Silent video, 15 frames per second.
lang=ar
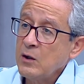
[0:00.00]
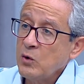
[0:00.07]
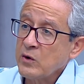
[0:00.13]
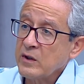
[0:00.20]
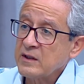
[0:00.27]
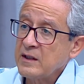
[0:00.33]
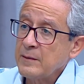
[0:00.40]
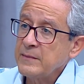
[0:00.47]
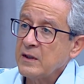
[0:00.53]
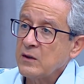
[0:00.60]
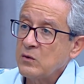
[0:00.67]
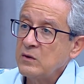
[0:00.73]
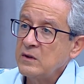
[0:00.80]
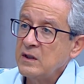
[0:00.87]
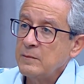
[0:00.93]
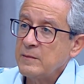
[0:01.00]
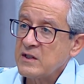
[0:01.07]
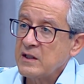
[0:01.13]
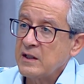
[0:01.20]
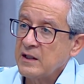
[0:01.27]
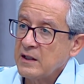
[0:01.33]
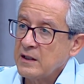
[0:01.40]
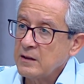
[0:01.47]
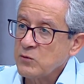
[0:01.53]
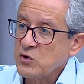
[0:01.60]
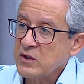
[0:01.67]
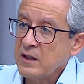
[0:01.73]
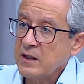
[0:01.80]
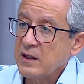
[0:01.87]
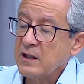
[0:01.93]
ورتبنا كل المشاريع
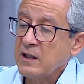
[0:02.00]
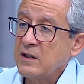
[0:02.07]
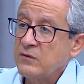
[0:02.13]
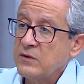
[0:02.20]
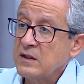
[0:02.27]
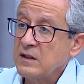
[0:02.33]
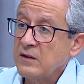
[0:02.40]
المشتركه كيف نعم.